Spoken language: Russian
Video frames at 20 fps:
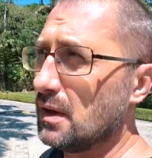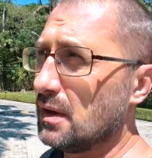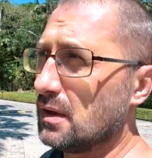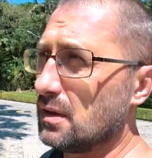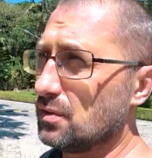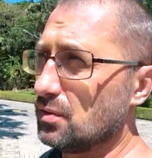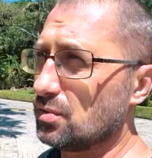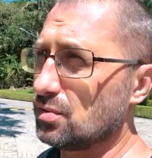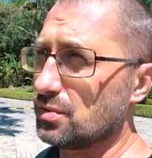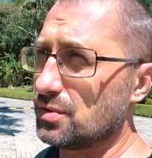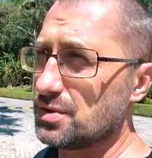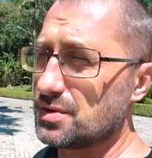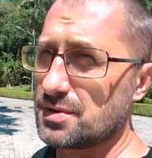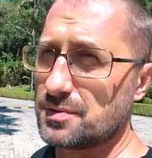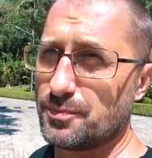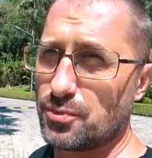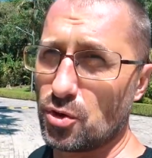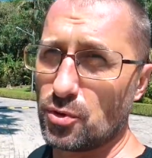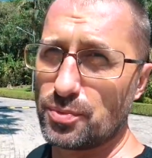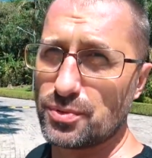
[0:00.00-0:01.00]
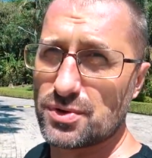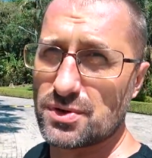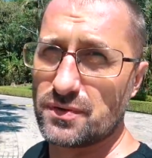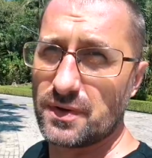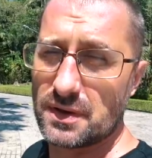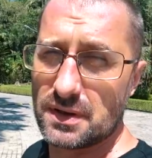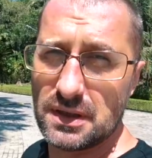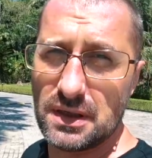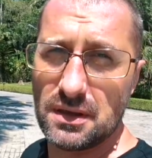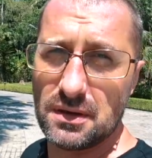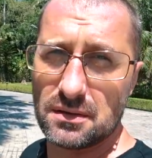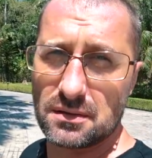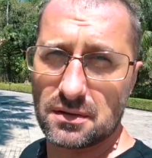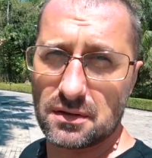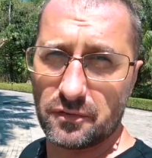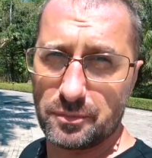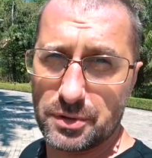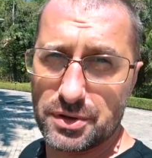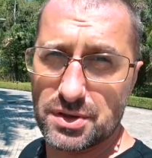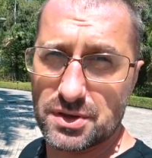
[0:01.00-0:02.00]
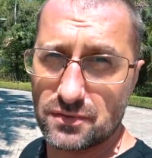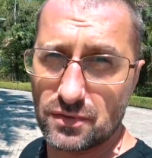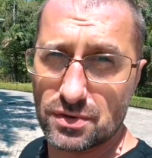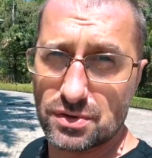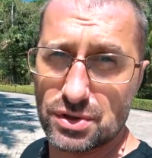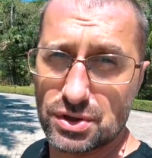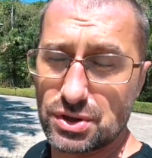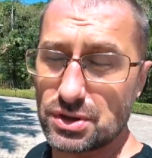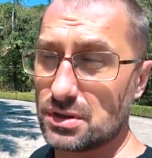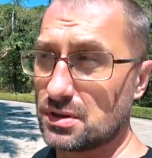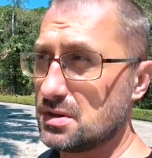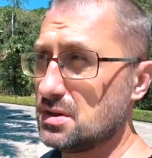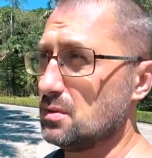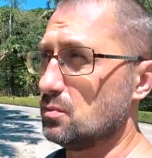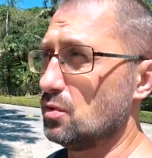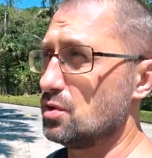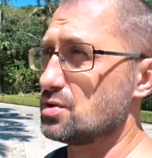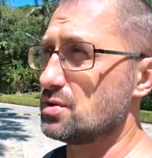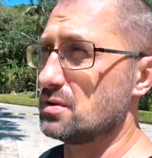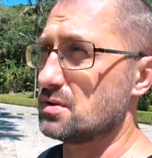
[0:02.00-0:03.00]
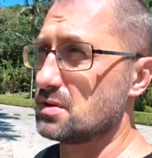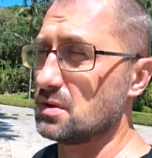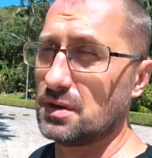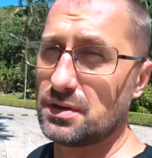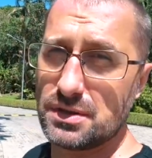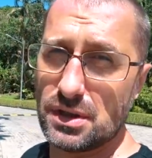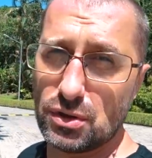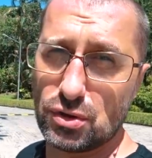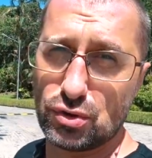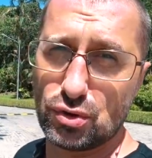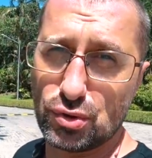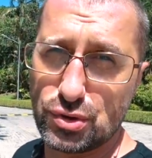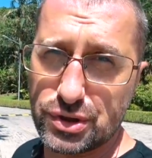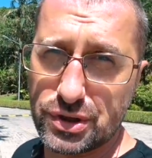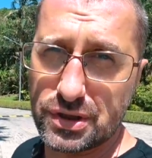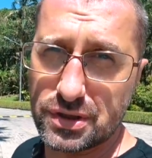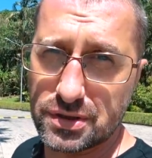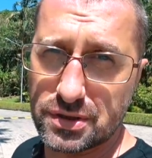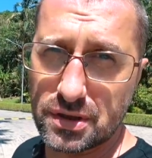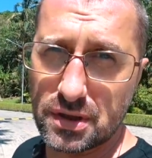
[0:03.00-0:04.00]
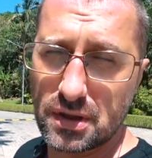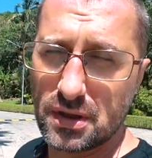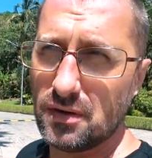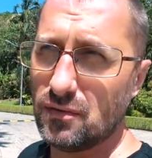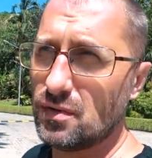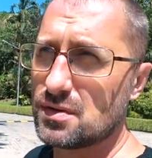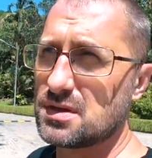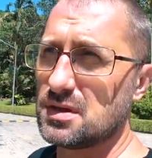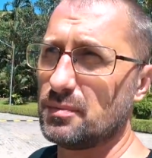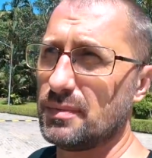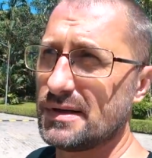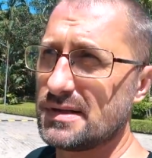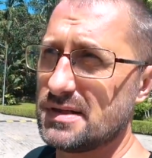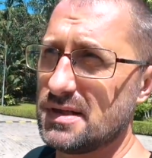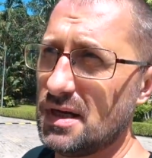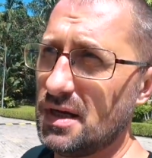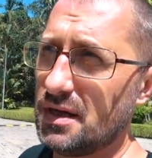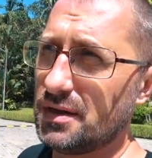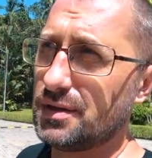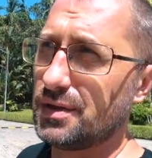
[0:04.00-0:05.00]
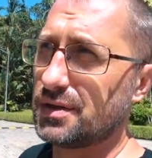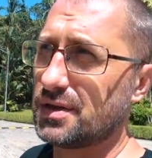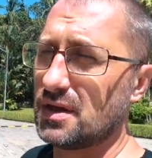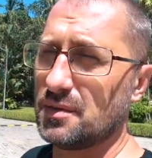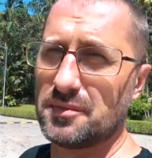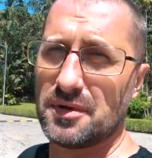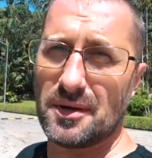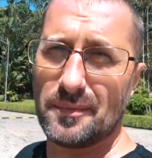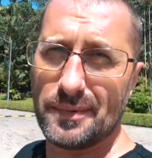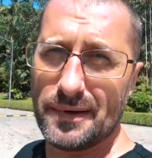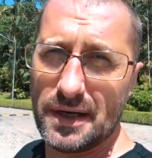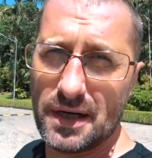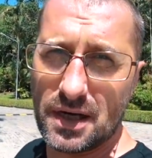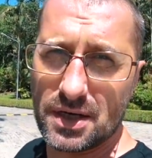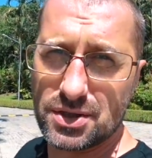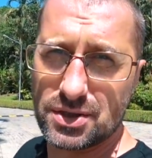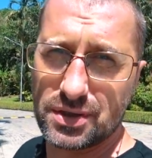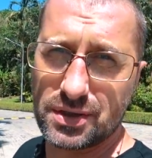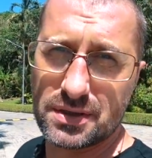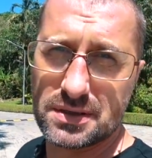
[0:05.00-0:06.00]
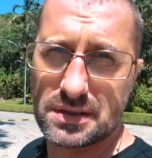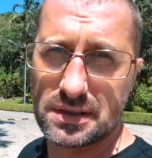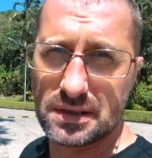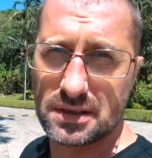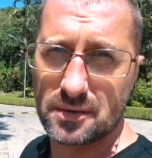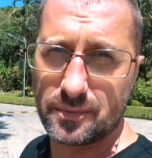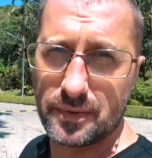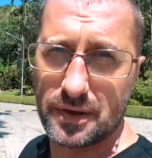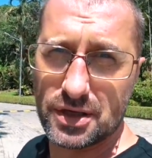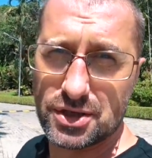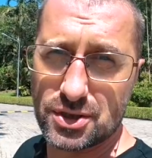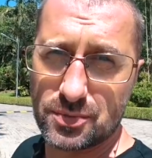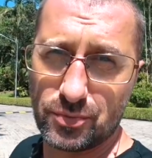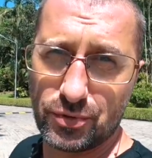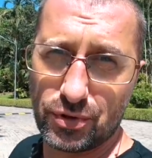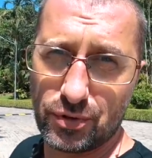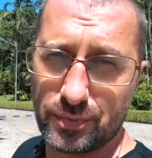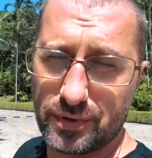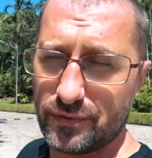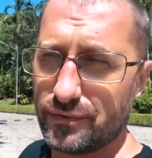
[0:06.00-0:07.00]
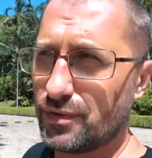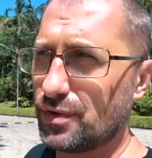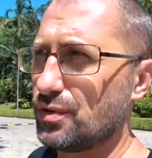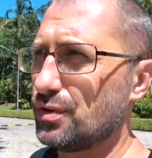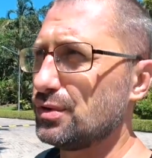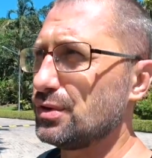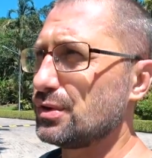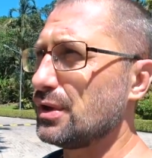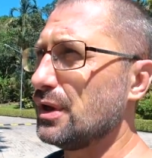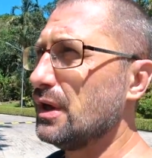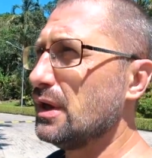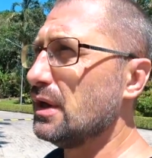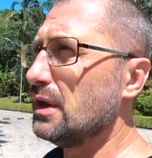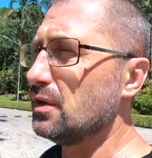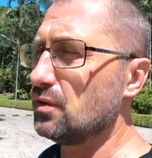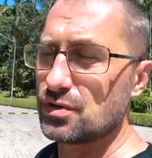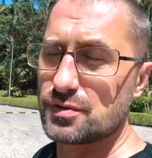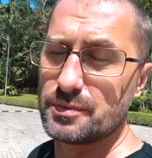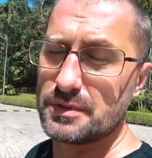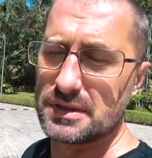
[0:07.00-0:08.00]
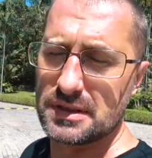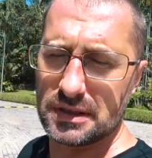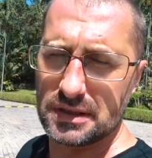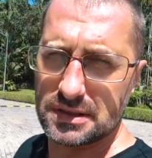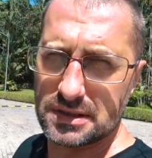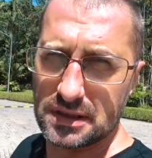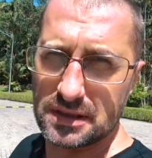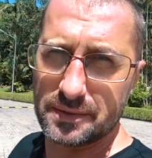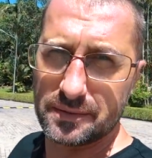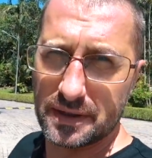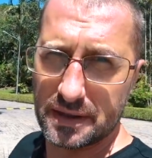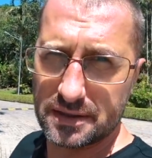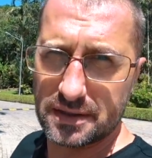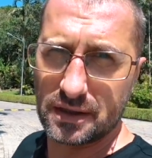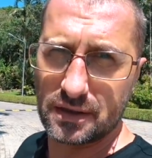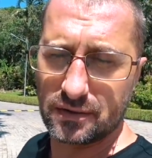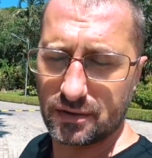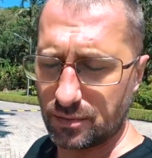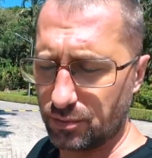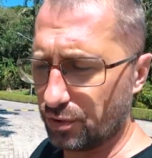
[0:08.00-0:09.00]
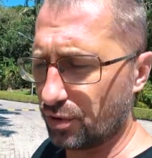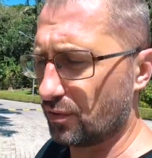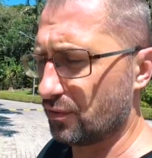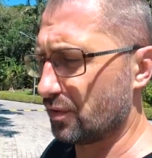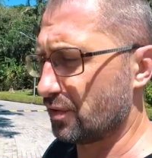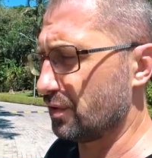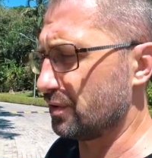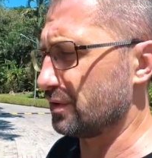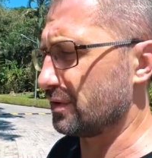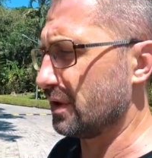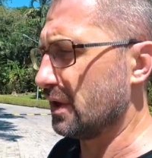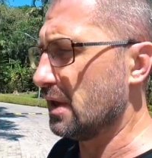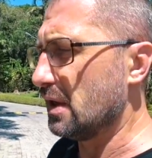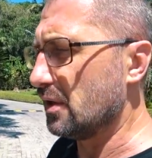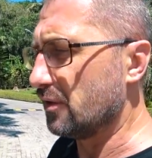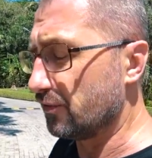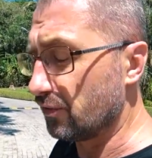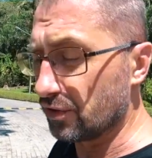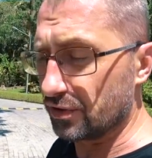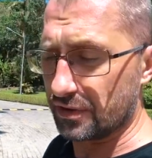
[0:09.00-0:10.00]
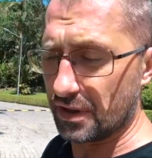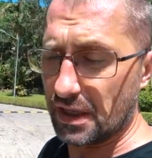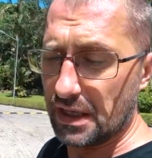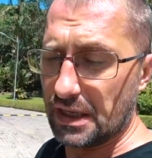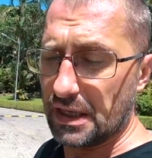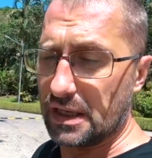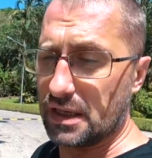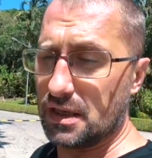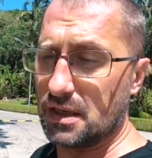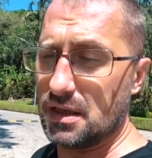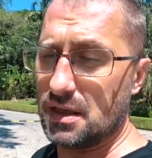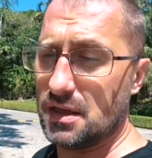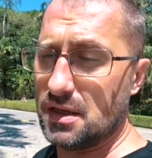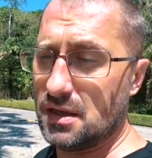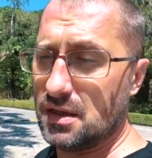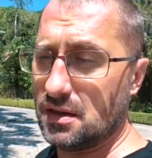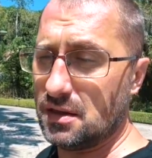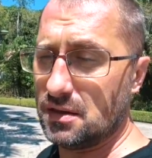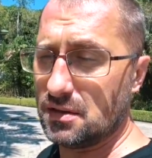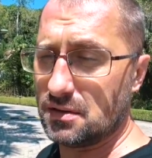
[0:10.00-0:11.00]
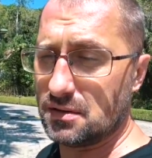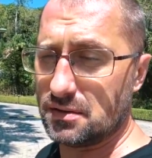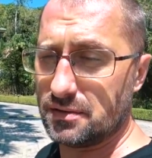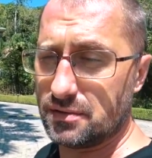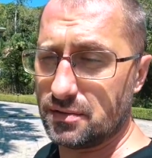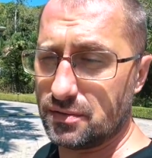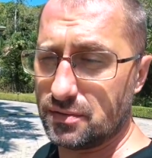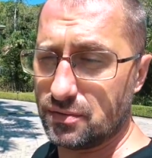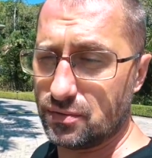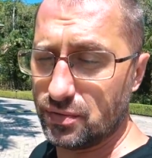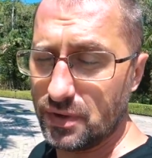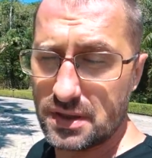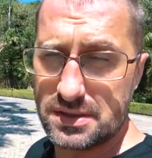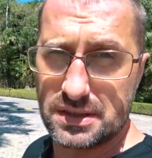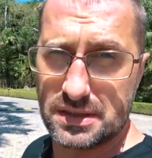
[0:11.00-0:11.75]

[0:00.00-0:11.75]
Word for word: ну, то есть пропуск в отель, э, пятизвездочный, где можно целый день тусить. Возле бассейна, там, на пляже, если это пляж к морю прям выходит. Ну, в смысле, если отель к морю выходит. Вот. И э, у нас